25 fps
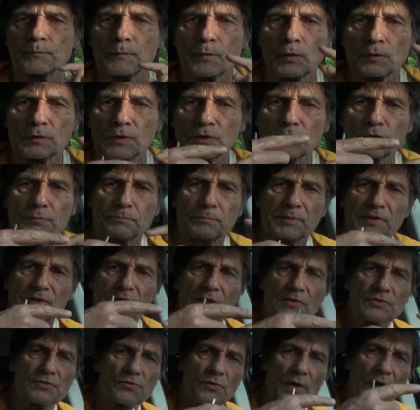Und ich bin
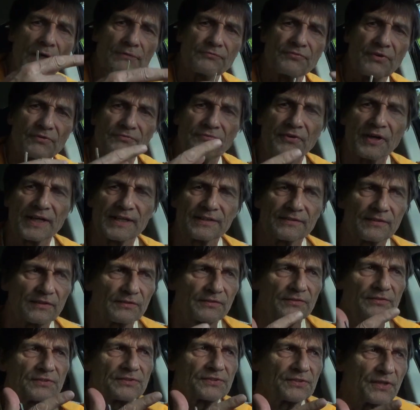ja so ein Verfechter
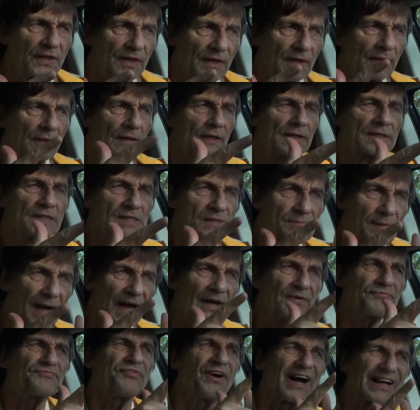dieser
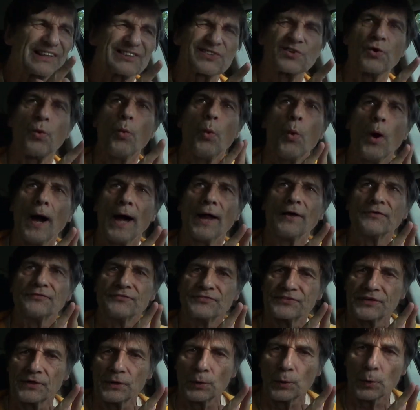
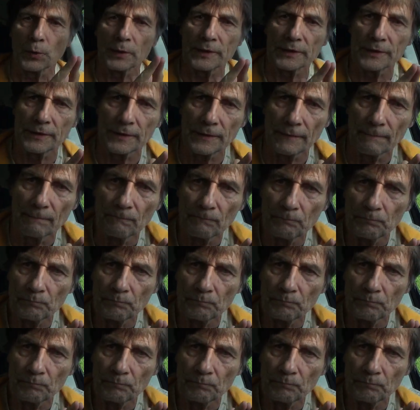Zwei-Faktoren-Theorie.